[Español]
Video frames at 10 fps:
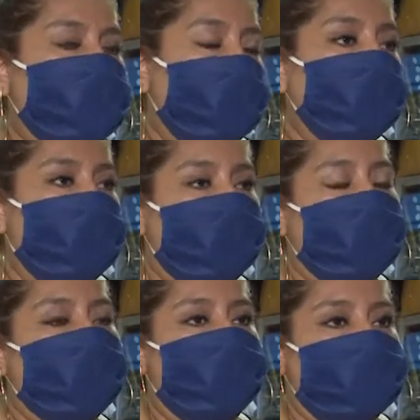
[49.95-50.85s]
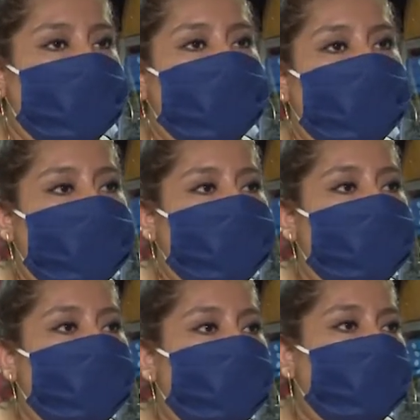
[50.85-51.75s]
hacer un descuento bastante grande
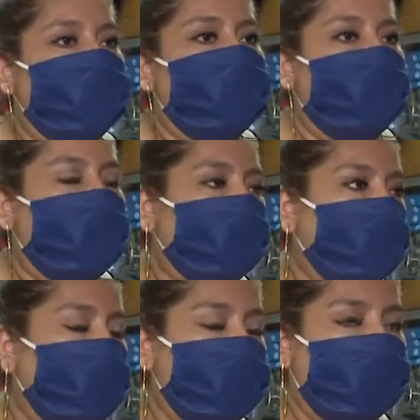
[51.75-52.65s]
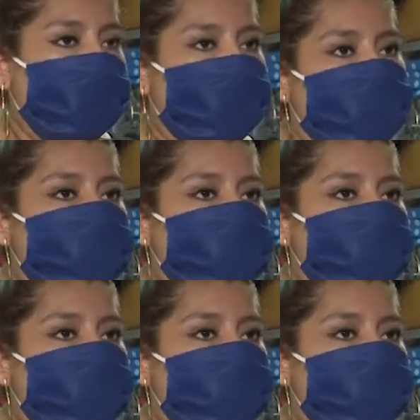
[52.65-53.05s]
a todos los hijos.